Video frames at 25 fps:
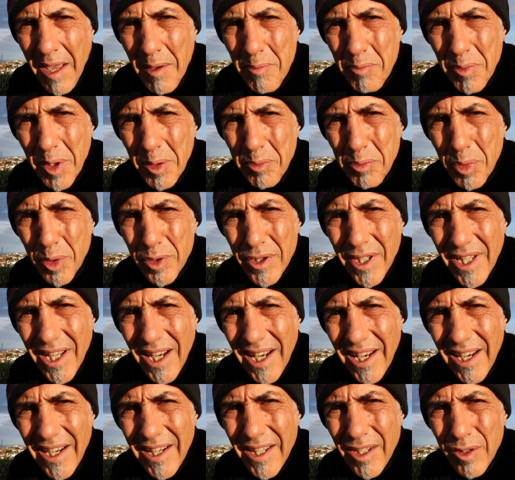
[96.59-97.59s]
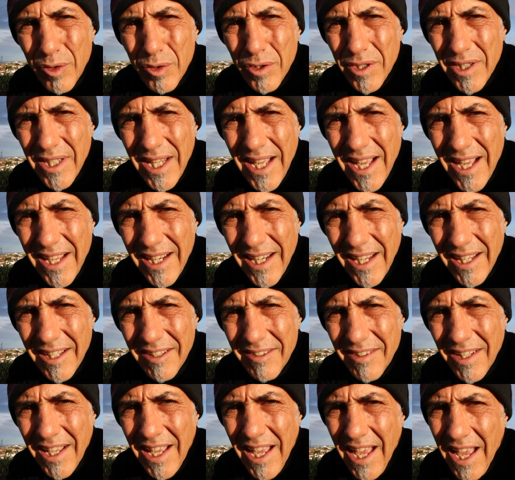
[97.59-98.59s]
Per poterle ricordare
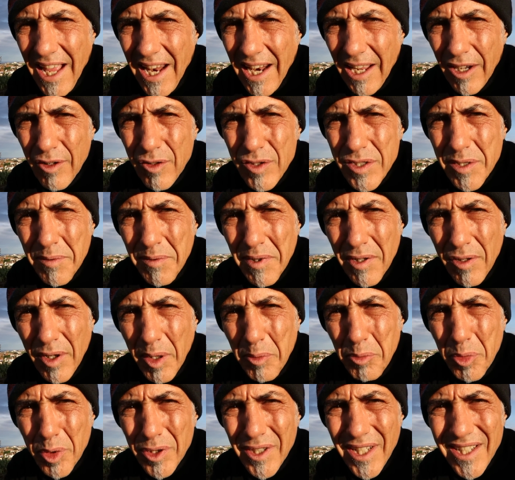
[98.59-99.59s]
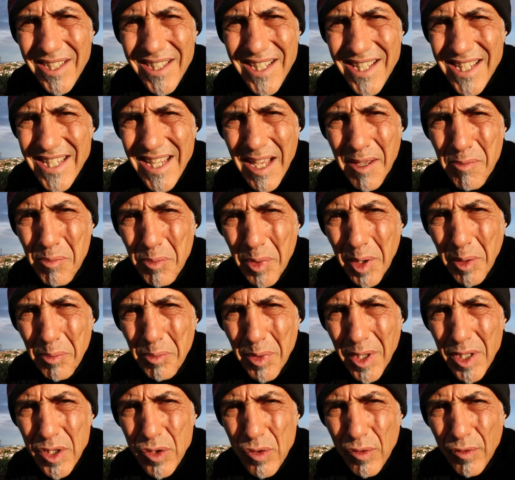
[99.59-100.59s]
la cosa migliore è portarsi sempre
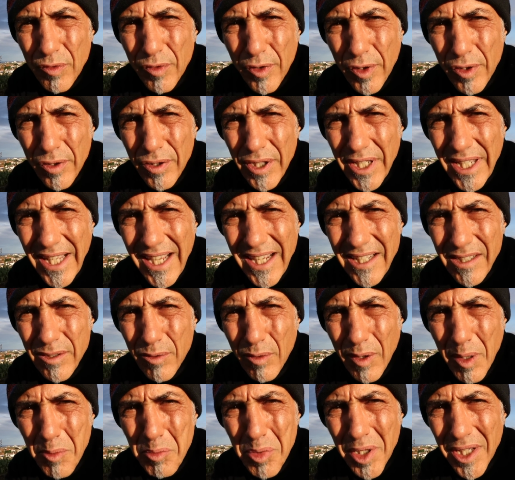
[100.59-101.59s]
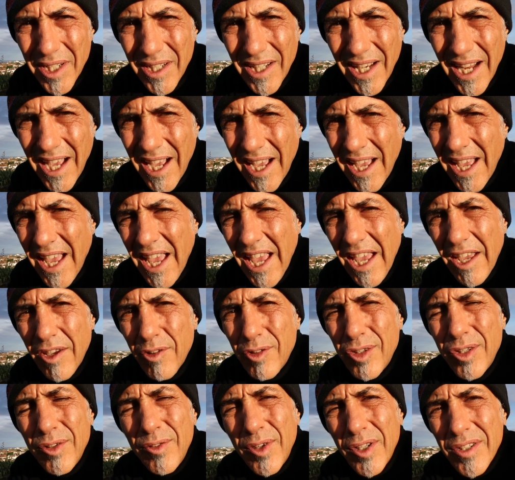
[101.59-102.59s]
appresso un foglio di carta, una penna e
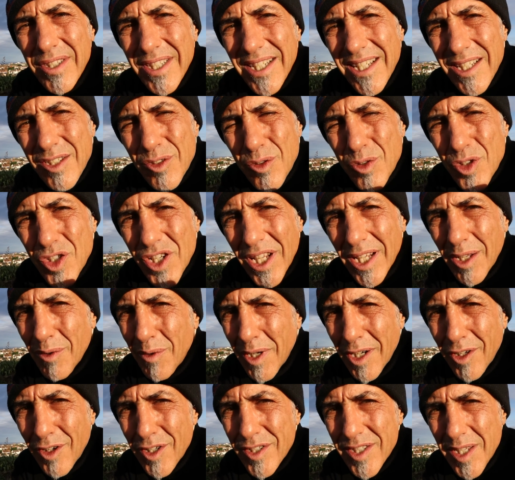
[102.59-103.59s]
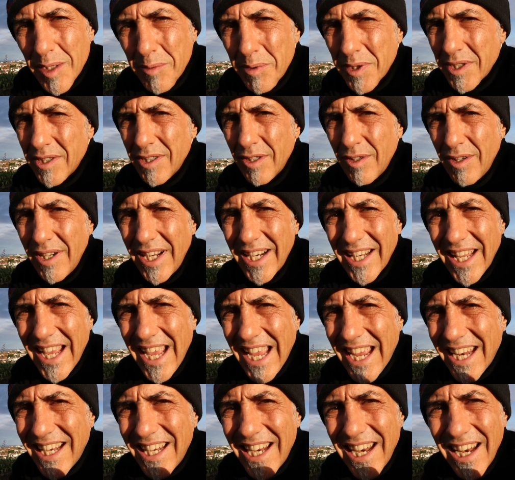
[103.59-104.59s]
ogni volta che succede qualcosa di particolare
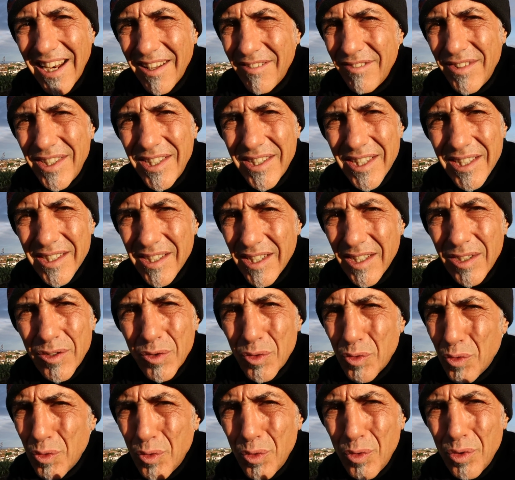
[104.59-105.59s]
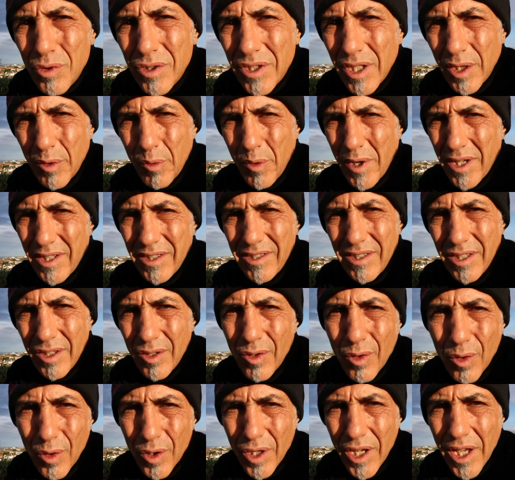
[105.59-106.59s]
e nella vita di tutti quanti
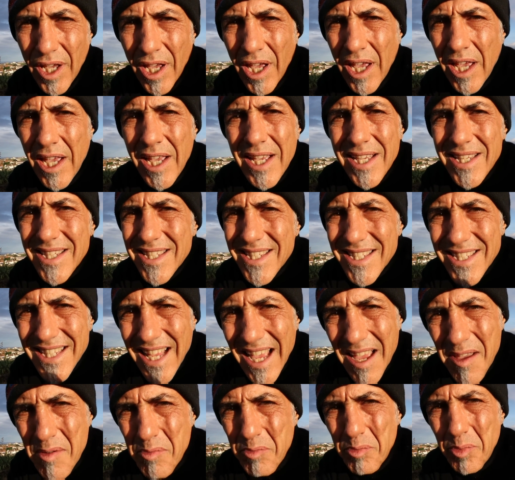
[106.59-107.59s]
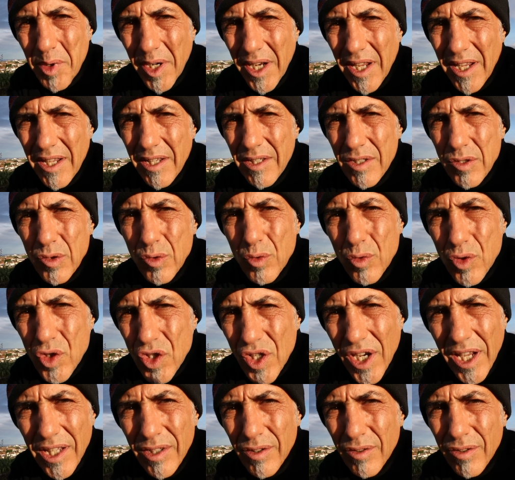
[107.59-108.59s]
noi sempre
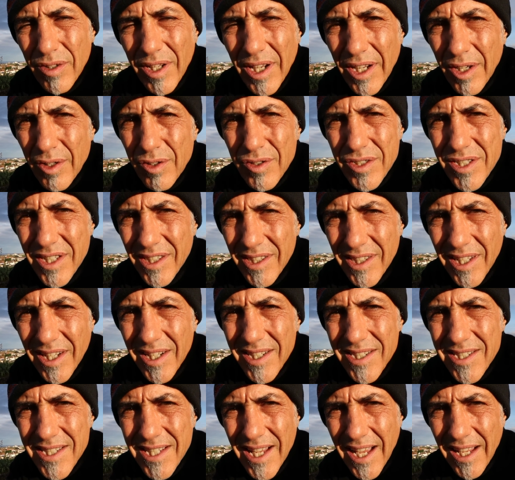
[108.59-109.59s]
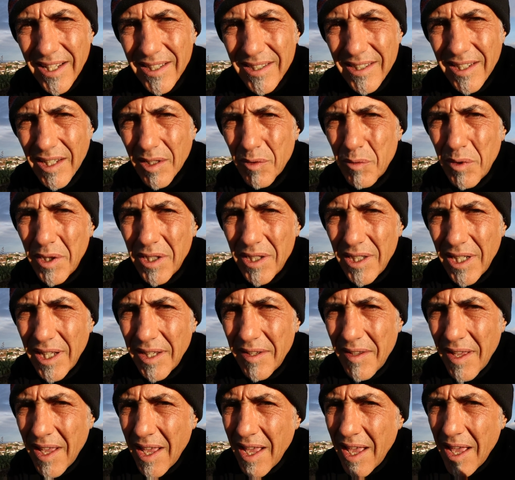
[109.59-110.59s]
succedono delle cose interessanti,
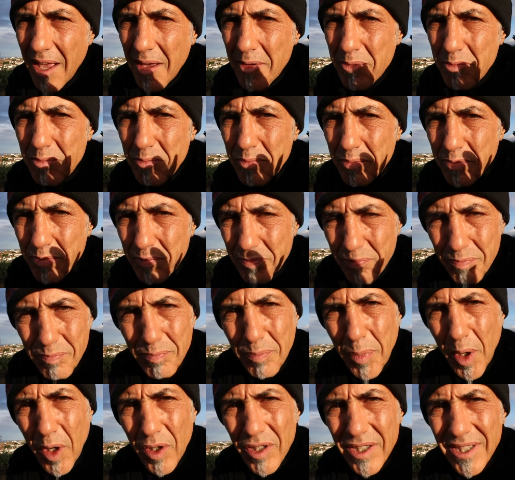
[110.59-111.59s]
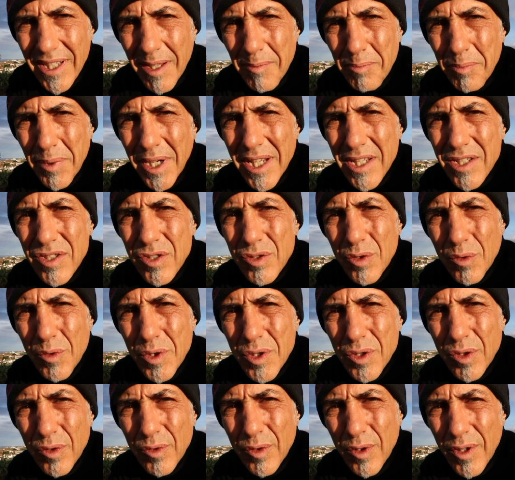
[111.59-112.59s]
quindi porta appresso
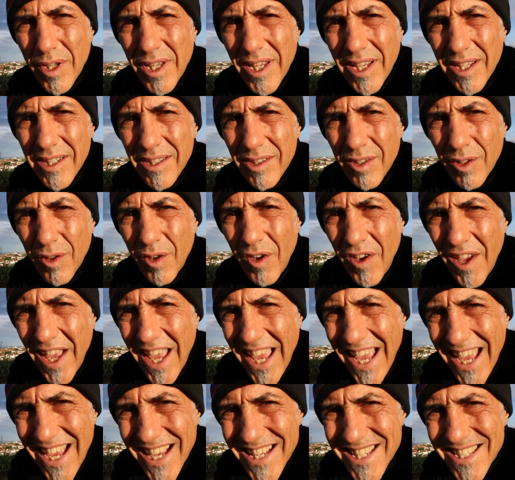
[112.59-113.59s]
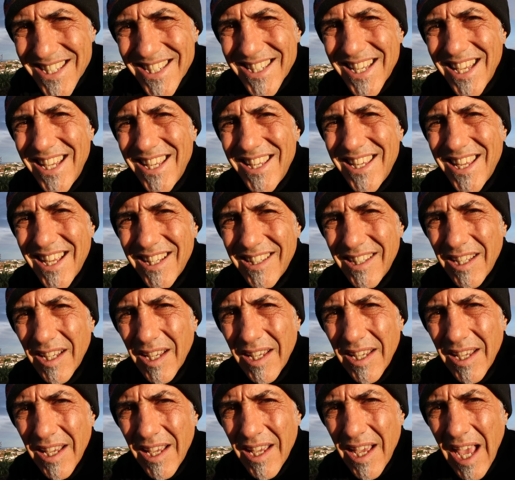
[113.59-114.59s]
questo foglietto e segnati
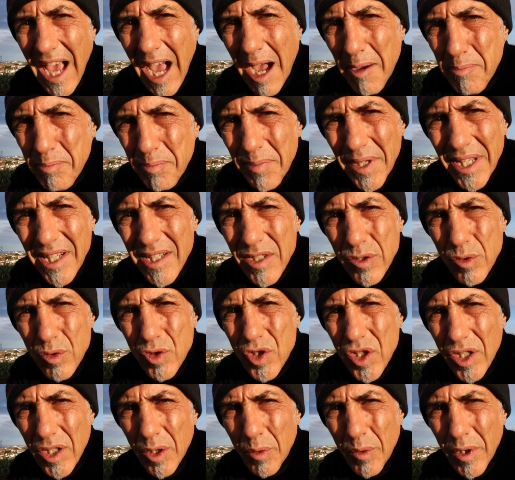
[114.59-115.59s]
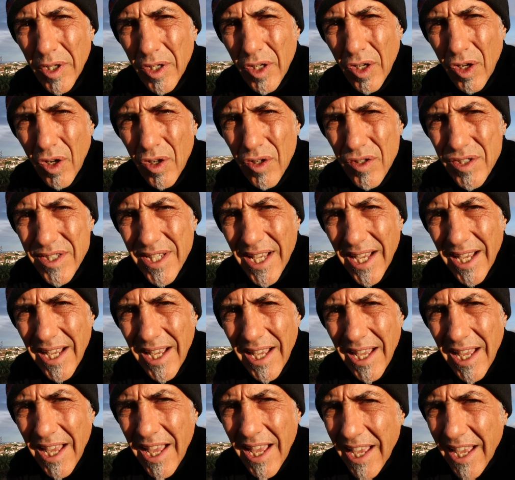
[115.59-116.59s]
appena succede qualcosa
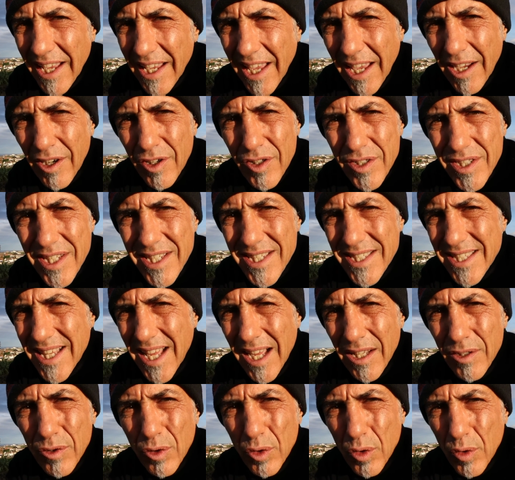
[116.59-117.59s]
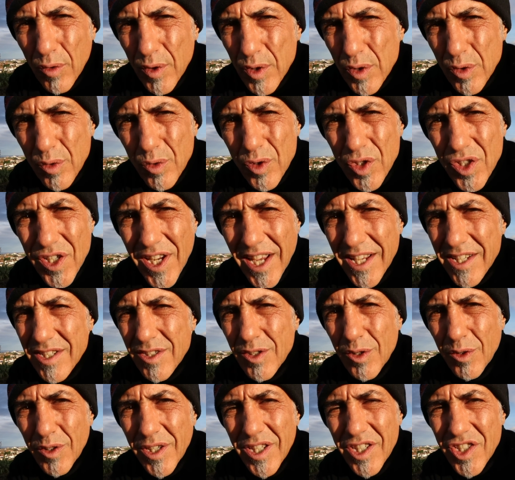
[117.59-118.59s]
che cosa è stato, dove è
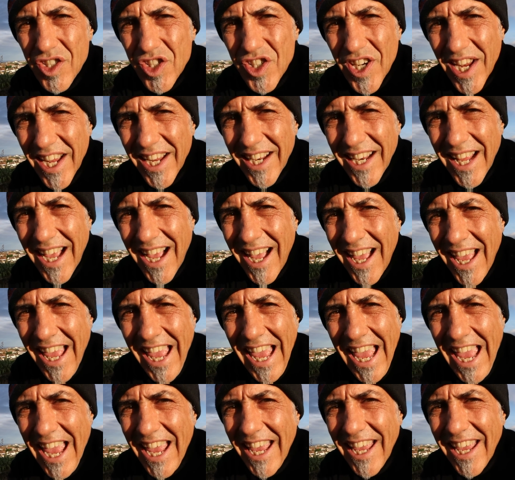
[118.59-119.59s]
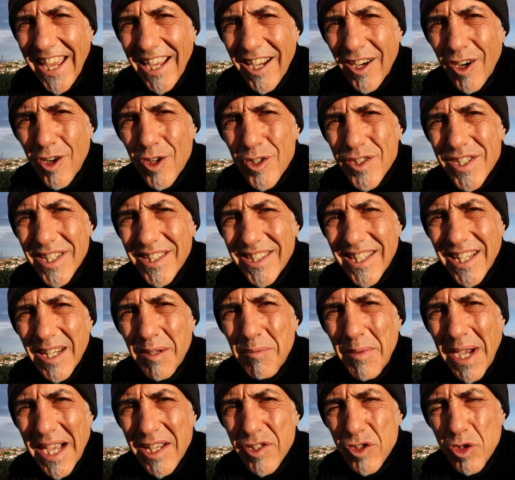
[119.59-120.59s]
successo, chi c'era e cosa ti è
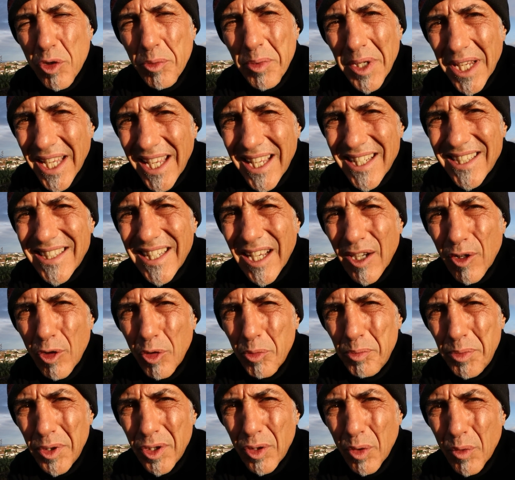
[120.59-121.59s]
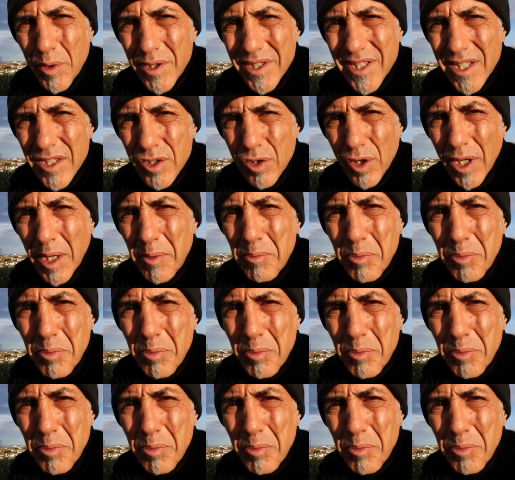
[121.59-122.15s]
rimasto, perché ti ha colpito questa storia.